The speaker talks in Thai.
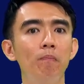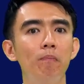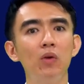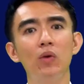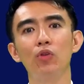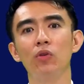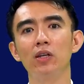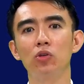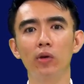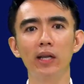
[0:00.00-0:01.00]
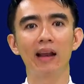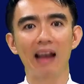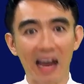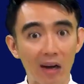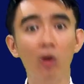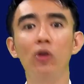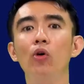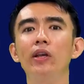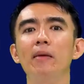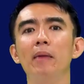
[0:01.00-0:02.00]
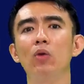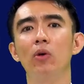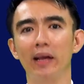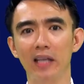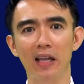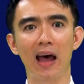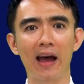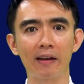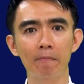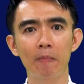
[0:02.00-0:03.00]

มีวิสุทธิชนเนี่ยหลายร้อยคนเนี่ยมาร่วมอธิษฐาน